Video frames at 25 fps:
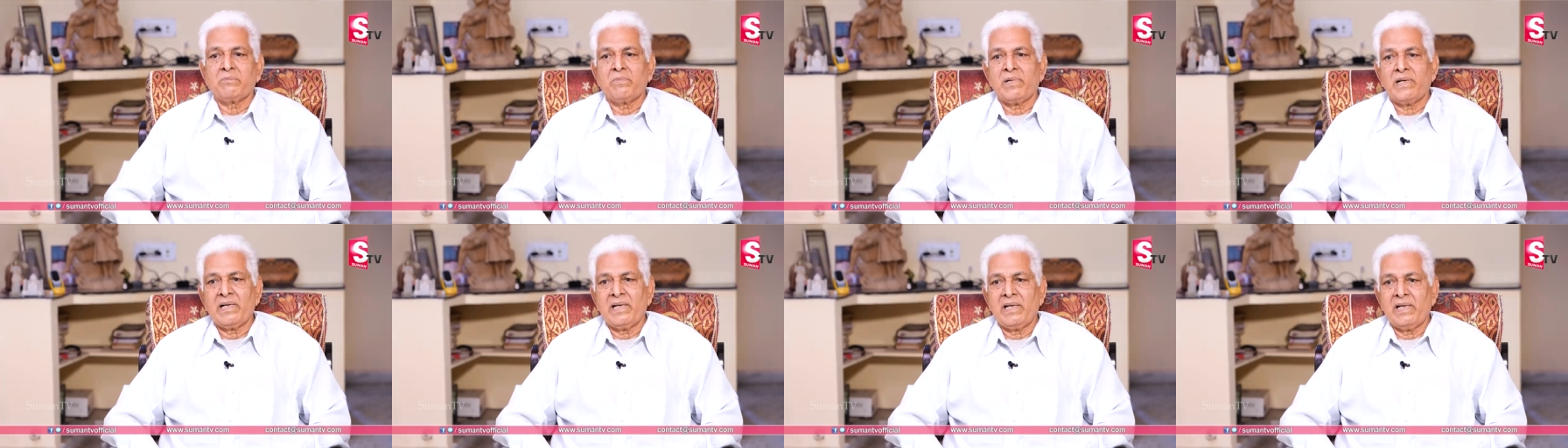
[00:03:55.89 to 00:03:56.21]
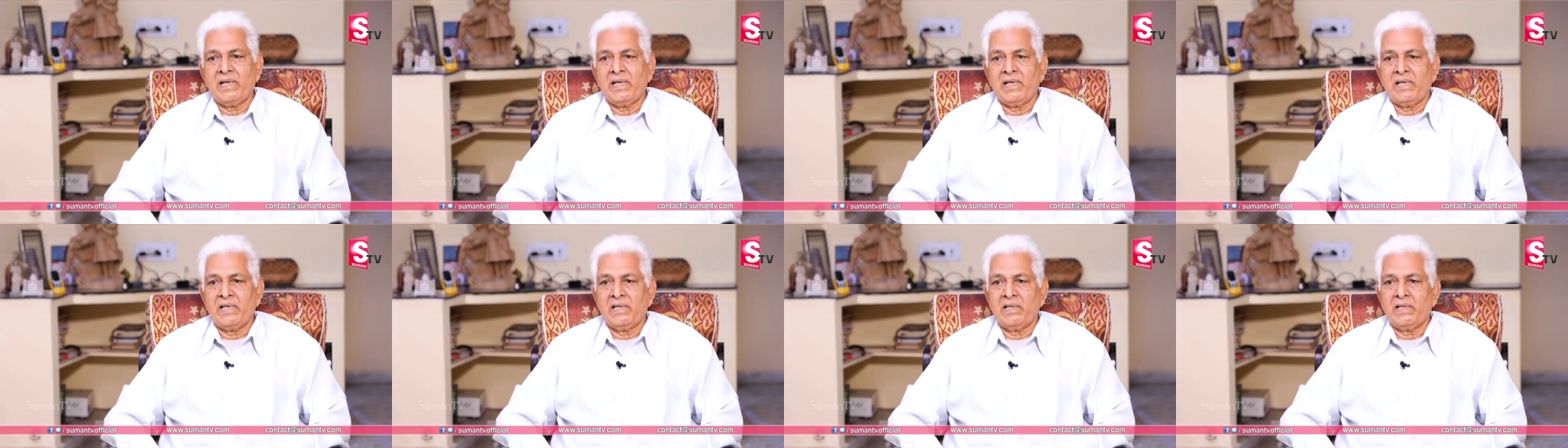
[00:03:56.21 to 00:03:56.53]
అబ్బాయి
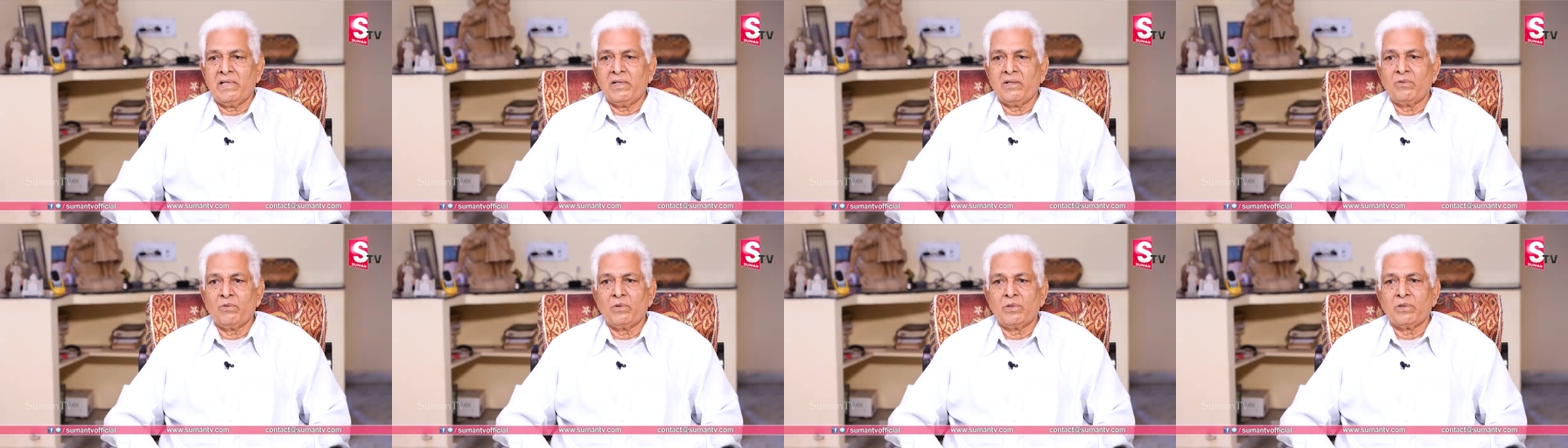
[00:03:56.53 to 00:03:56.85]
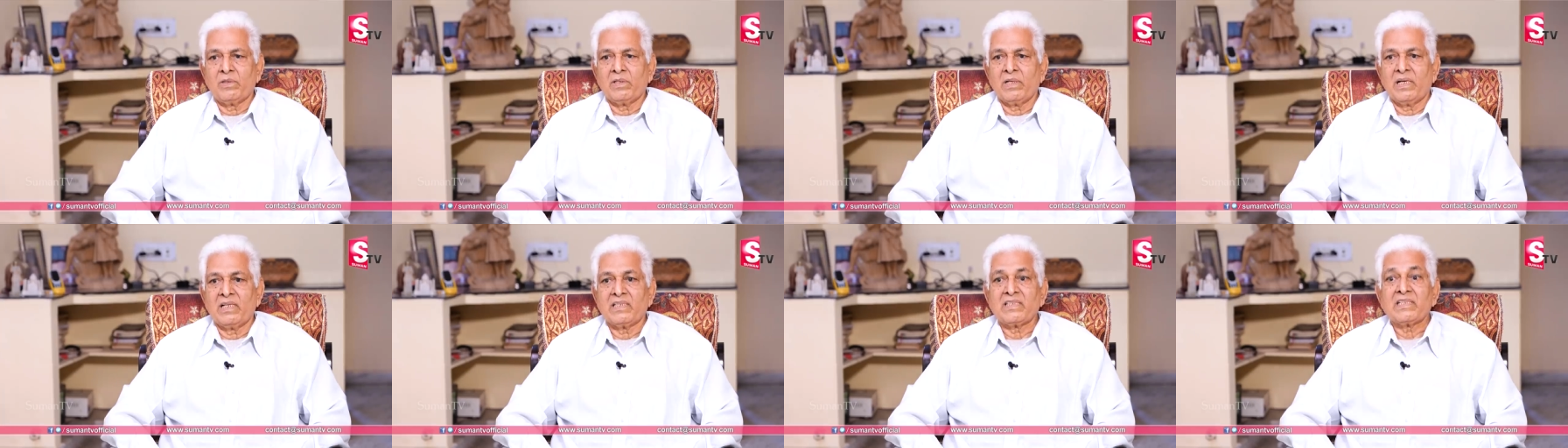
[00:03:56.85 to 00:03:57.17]

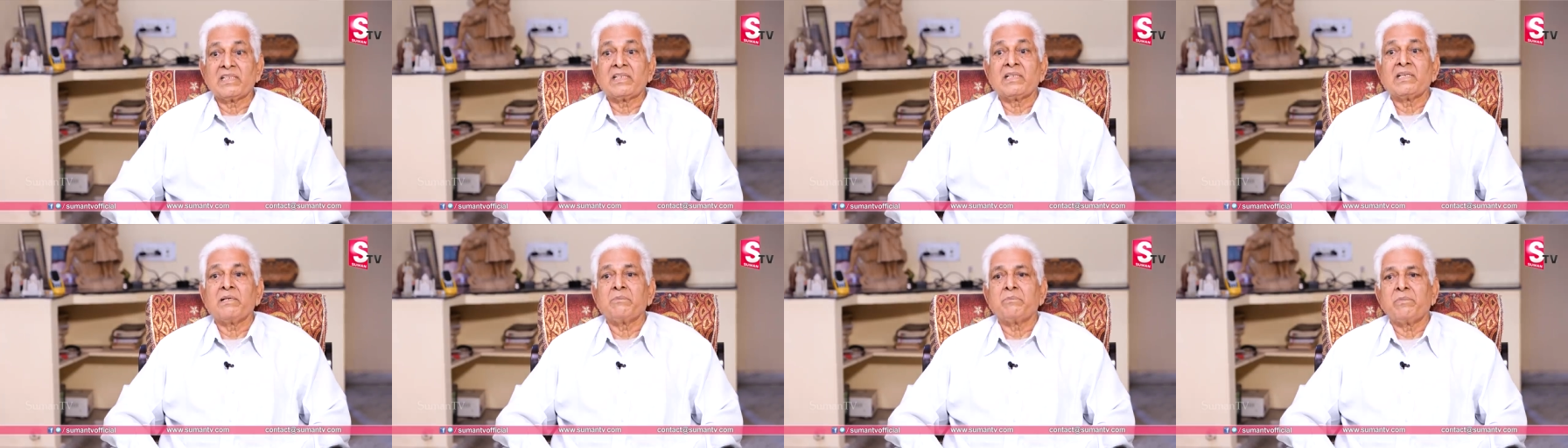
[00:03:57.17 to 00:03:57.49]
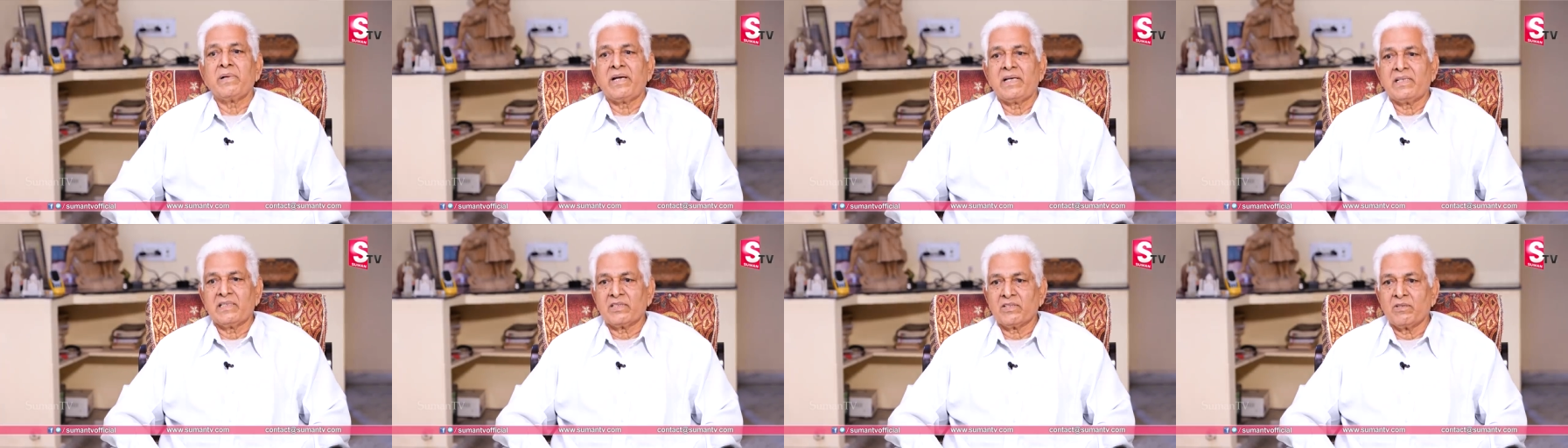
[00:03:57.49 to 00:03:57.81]
గుర్తుగా చిన్న
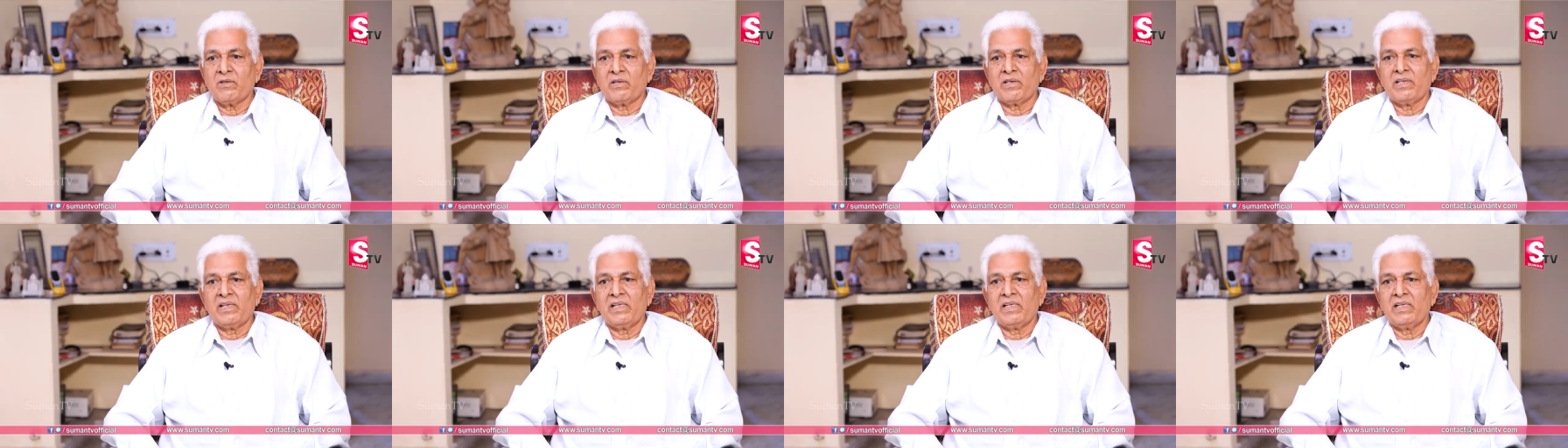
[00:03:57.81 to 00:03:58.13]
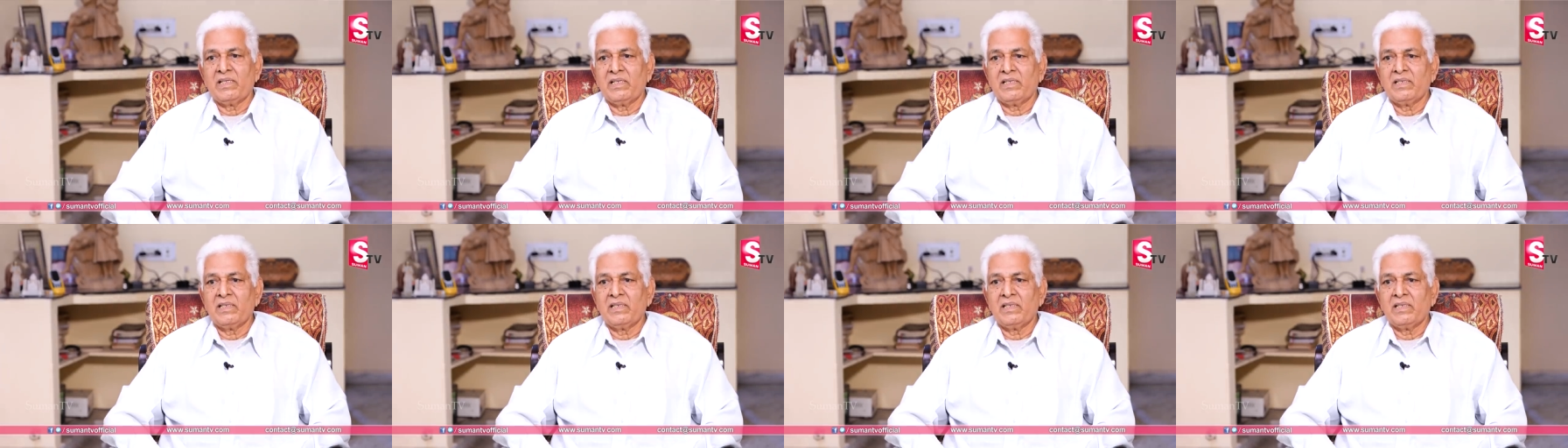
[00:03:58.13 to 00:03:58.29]
అబ్బాయి సారీ